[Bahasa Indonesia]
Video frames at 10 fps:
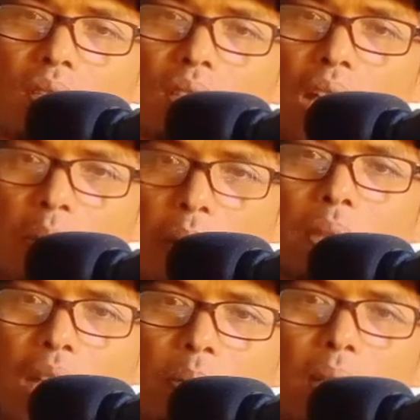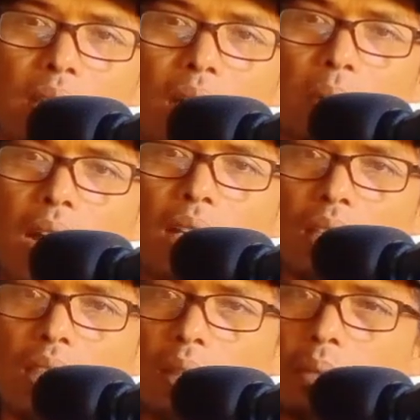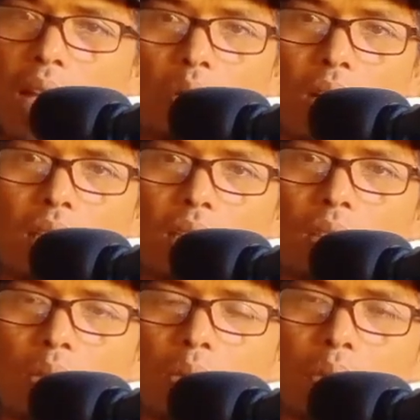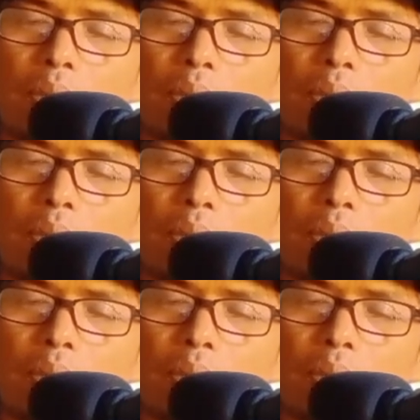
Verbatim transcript: Siapa pejabat yang berani melakukan itu?